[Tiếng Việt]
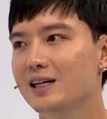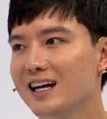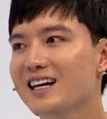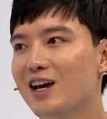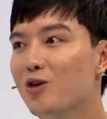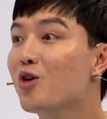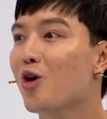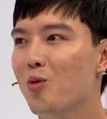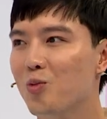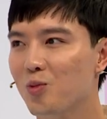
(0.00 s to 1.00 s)
là cái ngày cuối
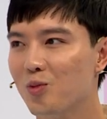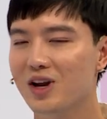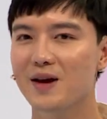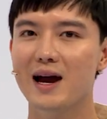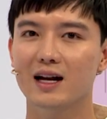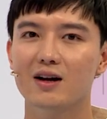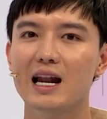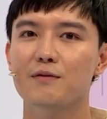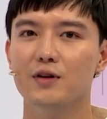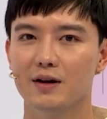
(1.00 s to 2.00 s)
cùng để bạn đó
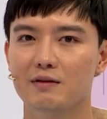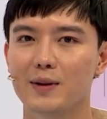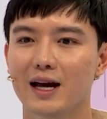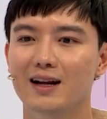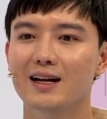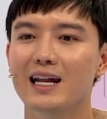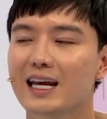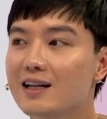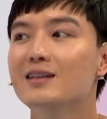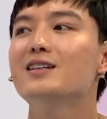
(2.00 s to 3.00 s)
làm việc và bạn lấy, lấy
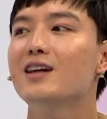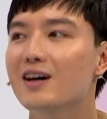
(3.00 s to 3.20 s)
cái lương